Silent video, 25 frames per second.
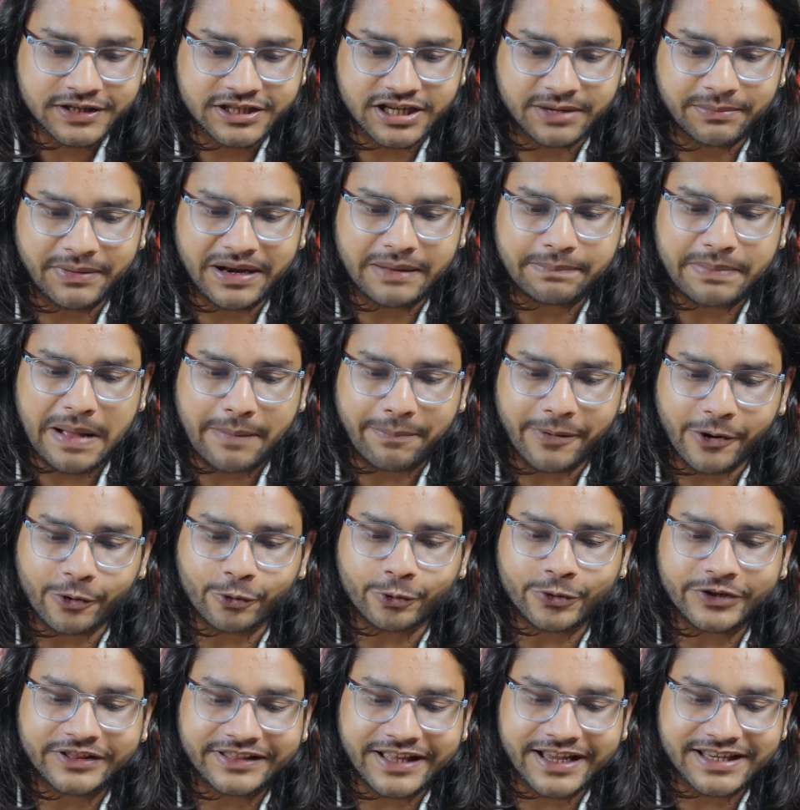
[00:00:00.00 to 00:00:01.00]
जब मैंने पापा
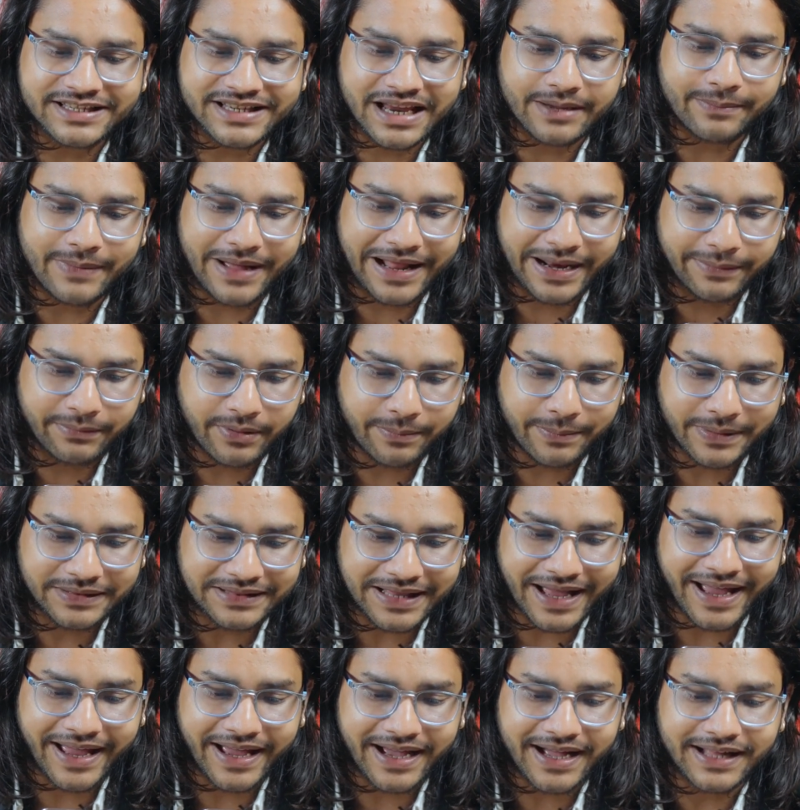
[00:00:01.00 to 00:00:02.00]
को रितेश के बारे में
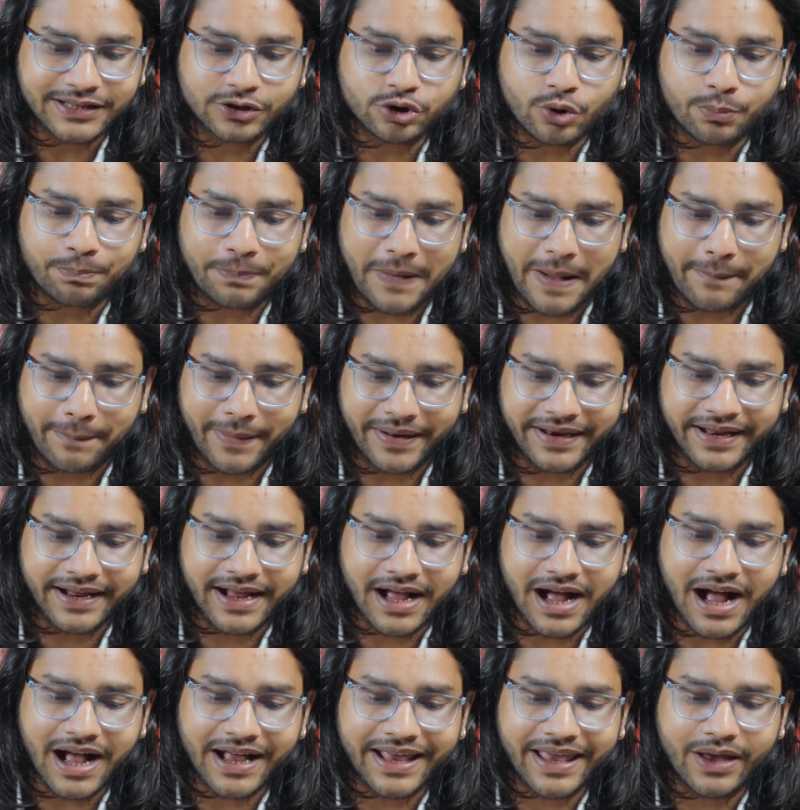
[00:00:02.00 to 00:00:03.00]
बताया तो पापा ने
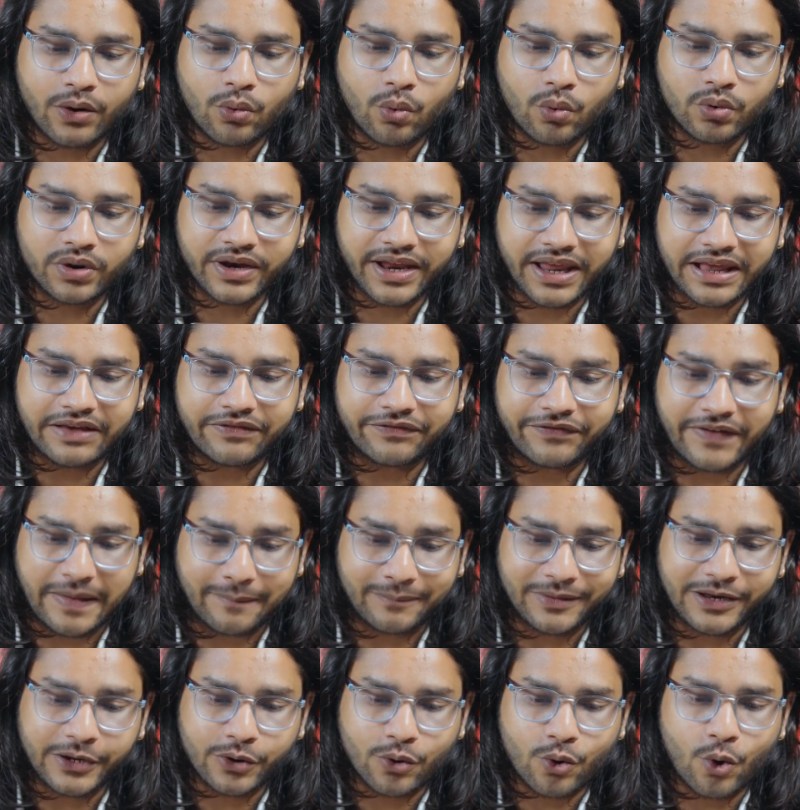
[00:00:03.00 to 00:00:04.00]
कहा कि उनकी
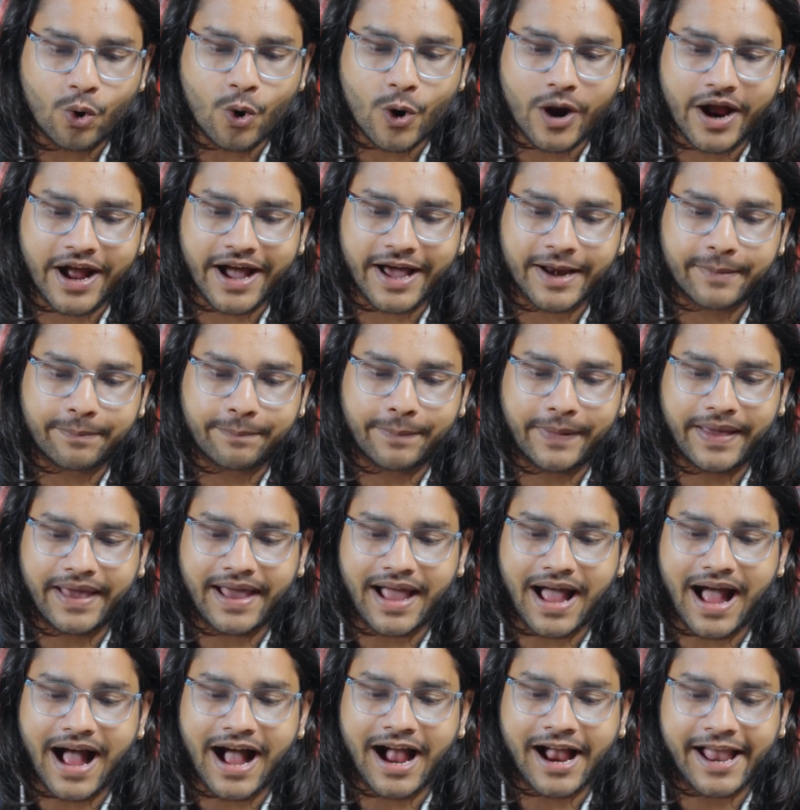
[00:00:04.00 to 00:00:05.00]
फैमिली को घर पे
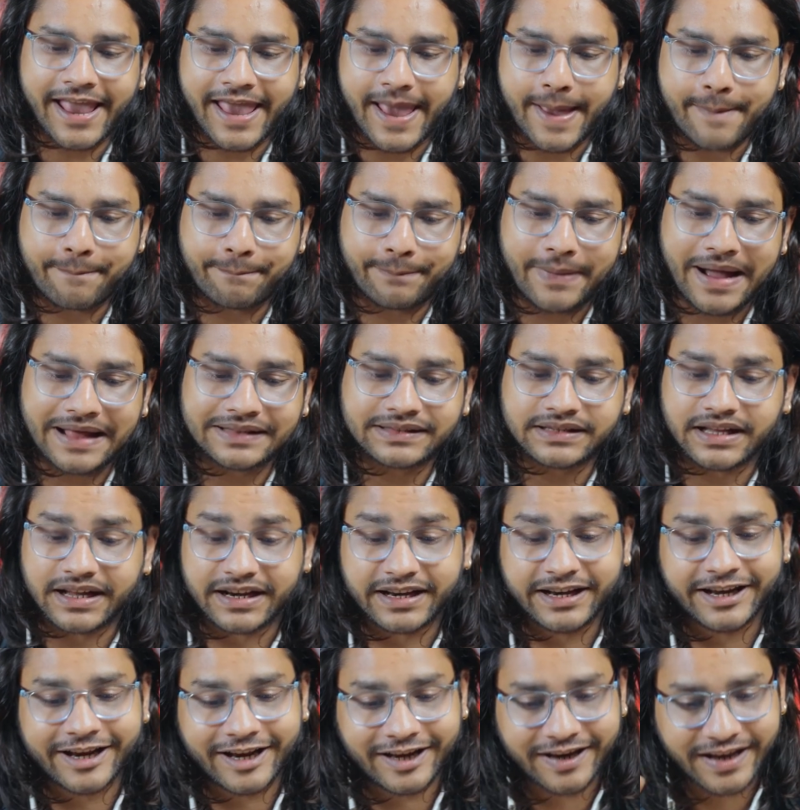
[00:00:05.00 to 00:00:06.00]
आके बात
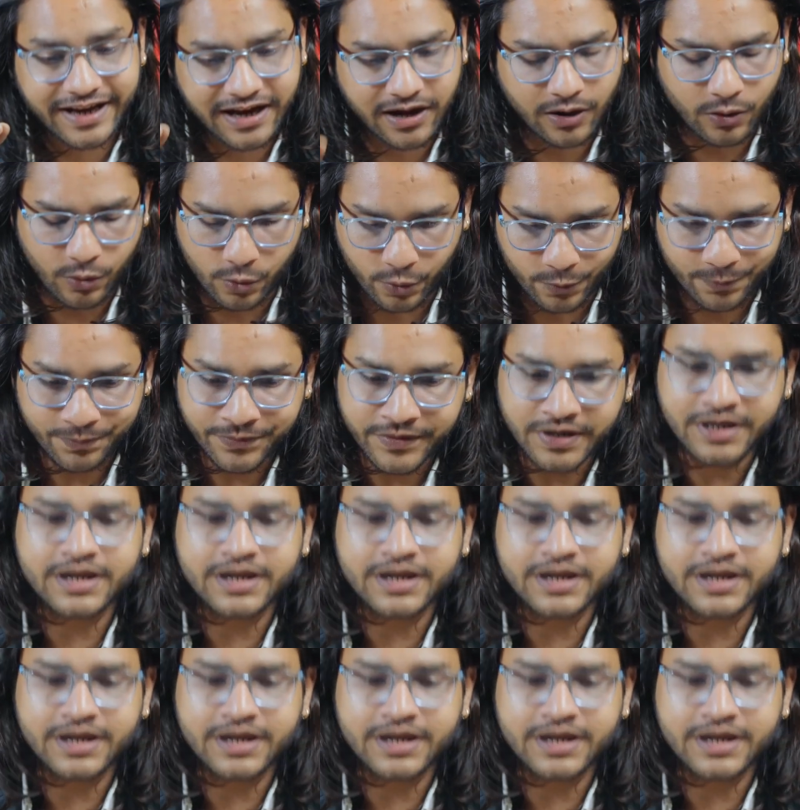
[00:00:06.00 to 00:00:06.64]
करने के लिए कहो